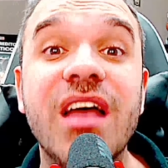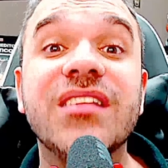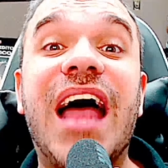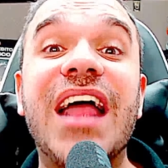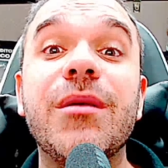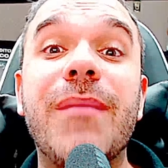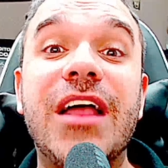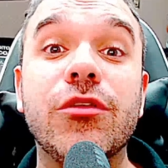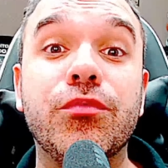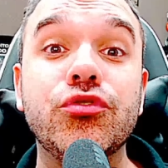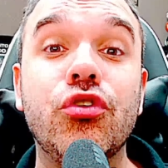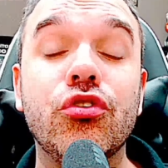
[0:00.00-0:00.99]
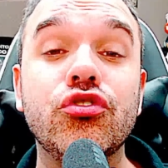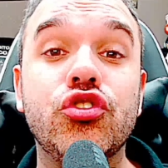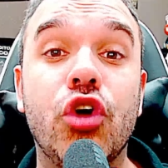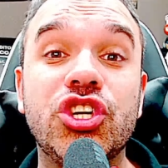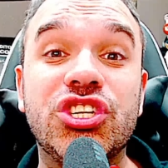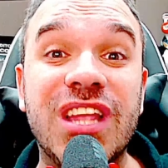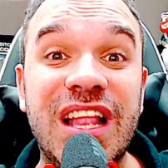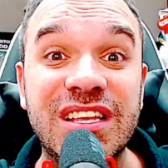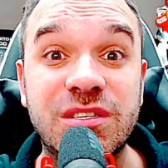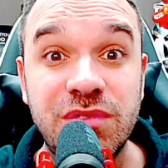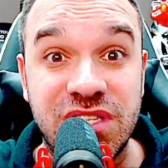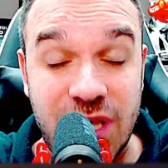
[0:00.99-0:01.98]
tá animado pro jogo de hoje?
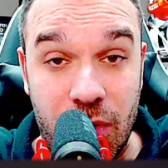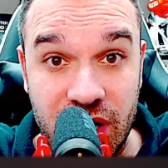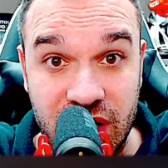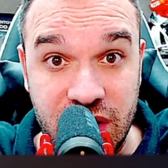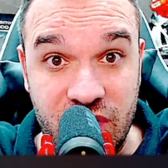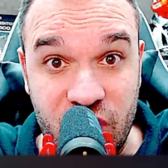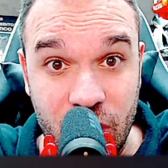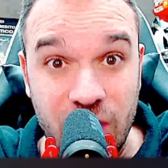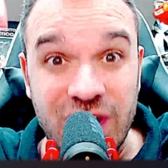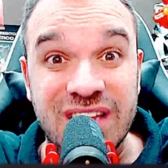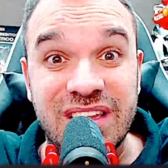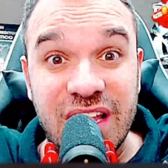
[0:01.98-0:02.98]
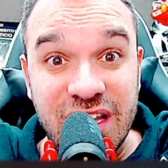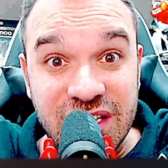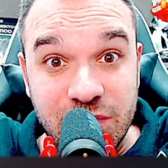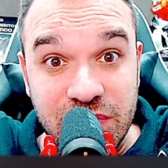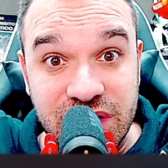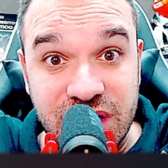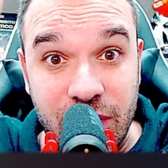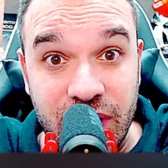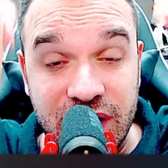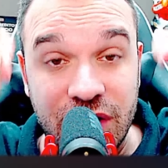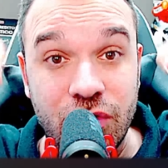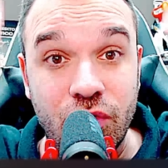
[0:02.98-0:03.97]
Transmissão aqui, viu? Transmissão
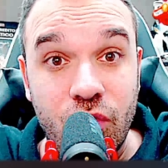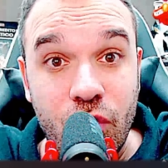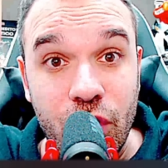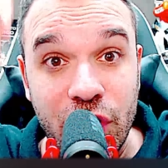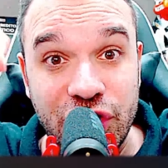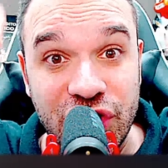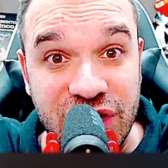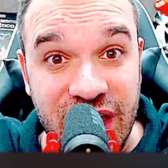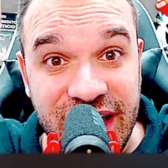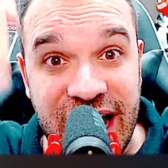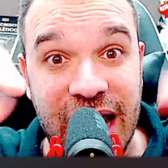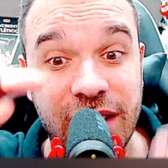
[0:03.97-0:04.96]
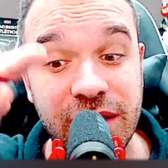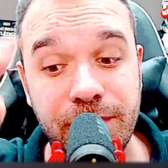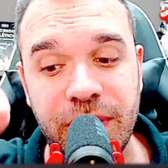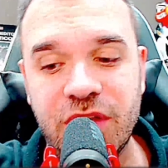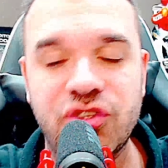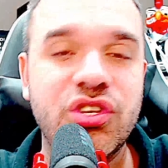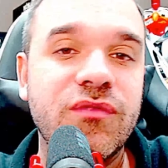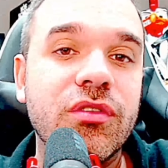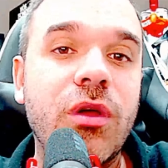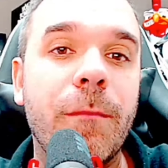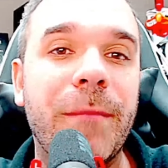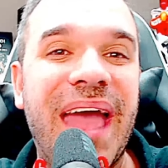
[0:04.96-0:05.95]
aqui do Hoje Tem Galo. Imperdível,
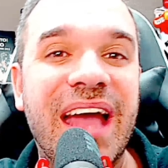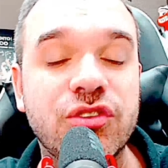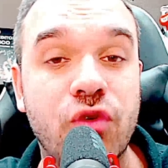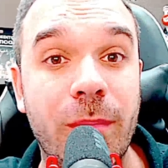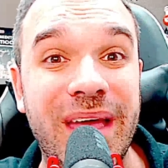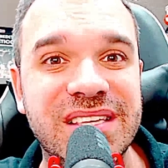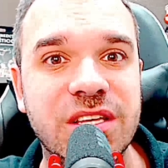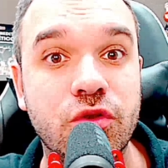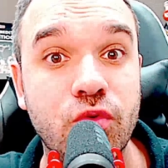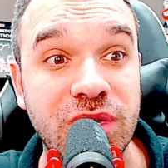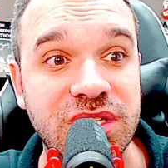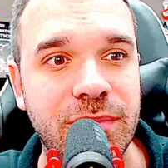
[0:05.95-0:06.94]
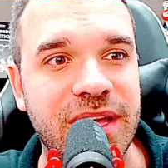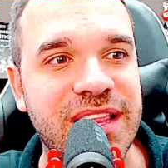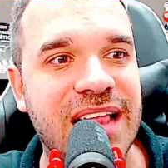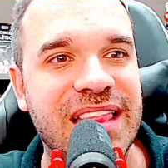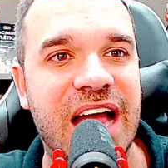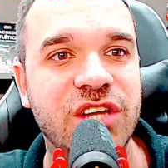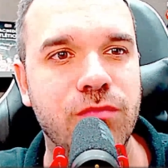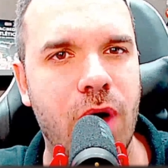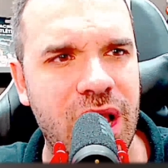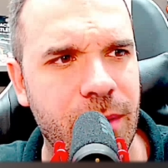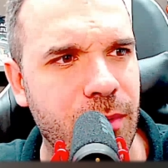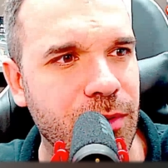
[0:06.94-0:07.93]
não perde. Começa duas e meia da tarde.
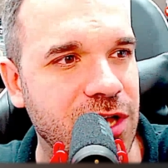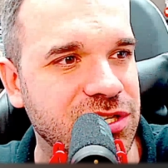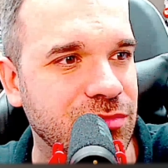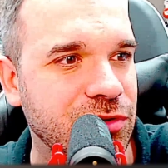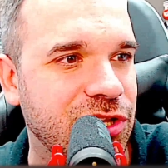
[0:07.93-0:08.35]
Bora pro próximo